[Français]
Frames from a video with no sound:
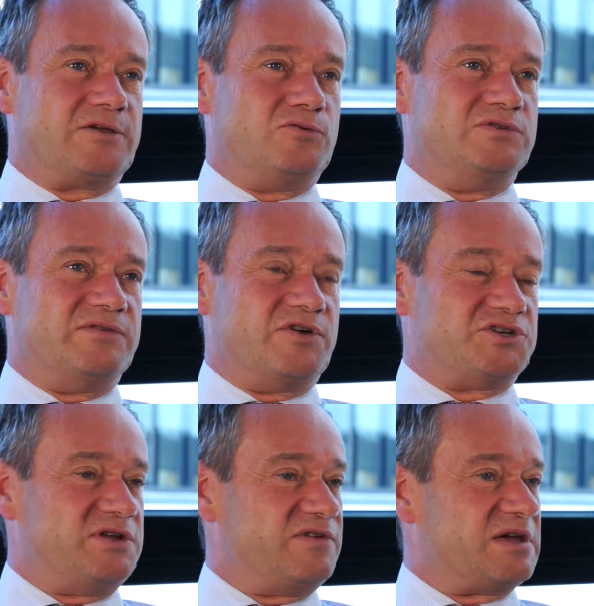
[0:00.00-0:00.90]
et que nous avons
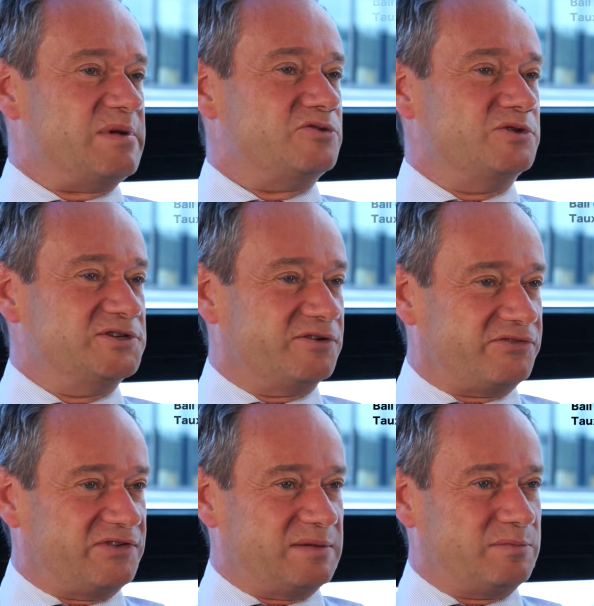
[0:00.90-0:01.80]
acheté avec un bail de 10 ans
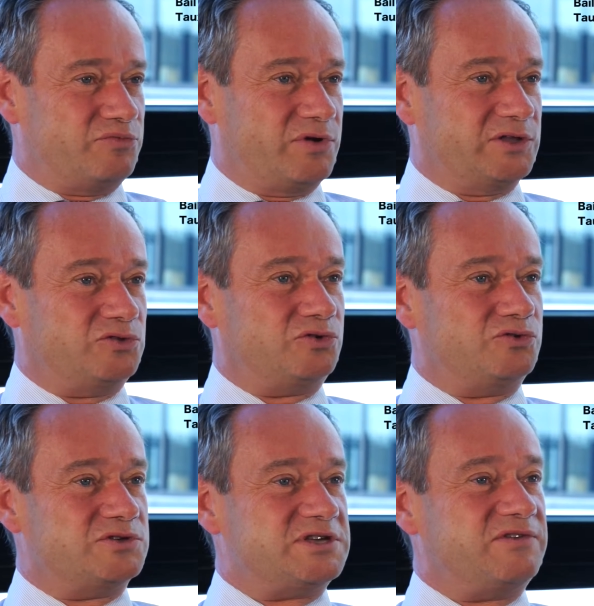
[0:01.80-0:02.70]
ferme pour un
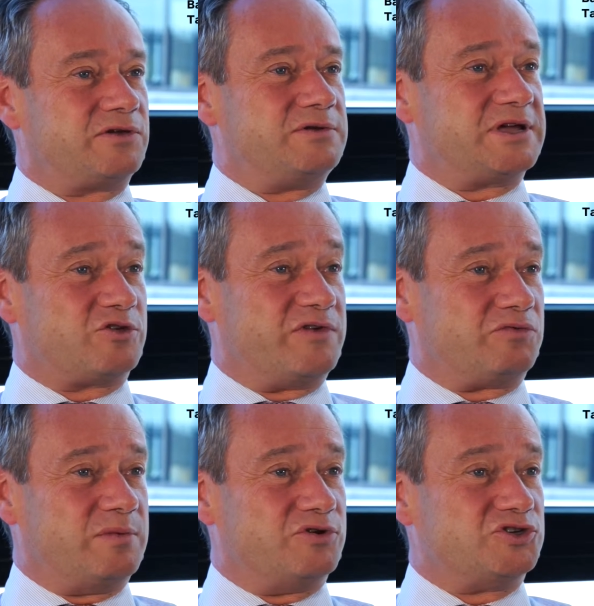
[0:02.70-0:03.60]
taux de
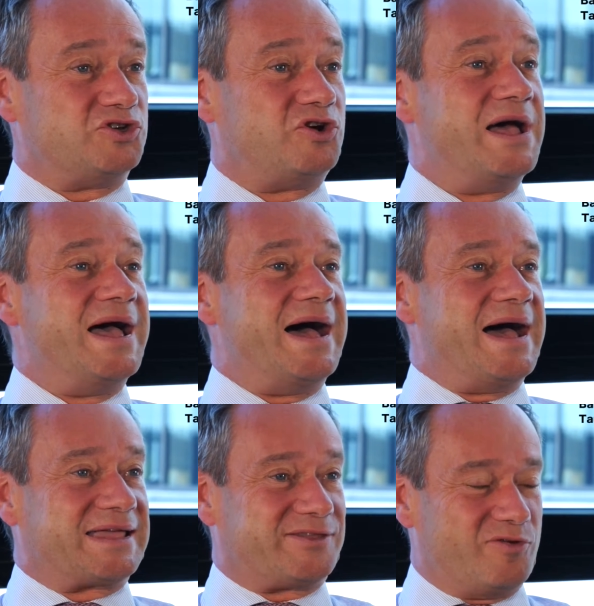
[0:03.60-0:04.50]
7,83%,
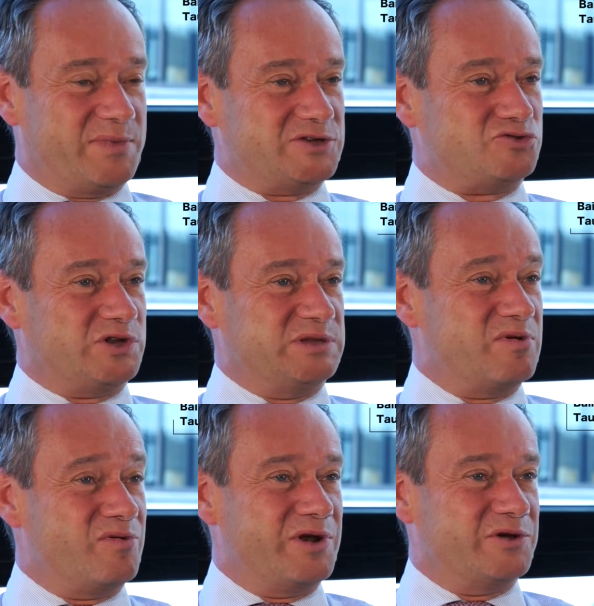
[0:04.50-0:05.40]
acte en main sur un
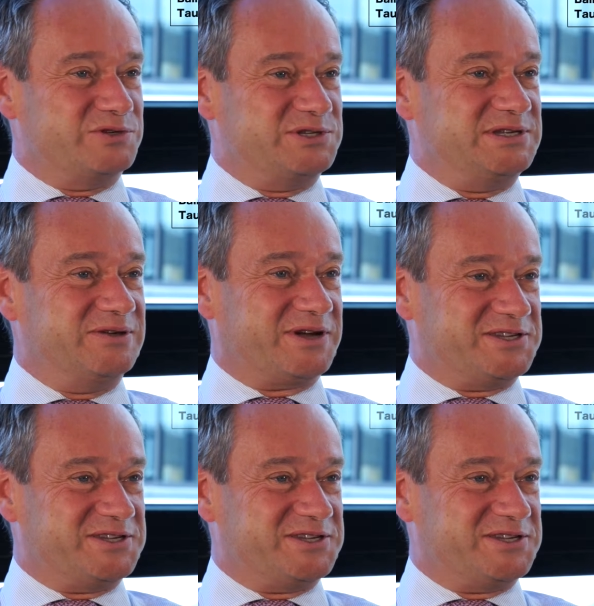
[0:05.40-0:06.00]
immeuble là aussi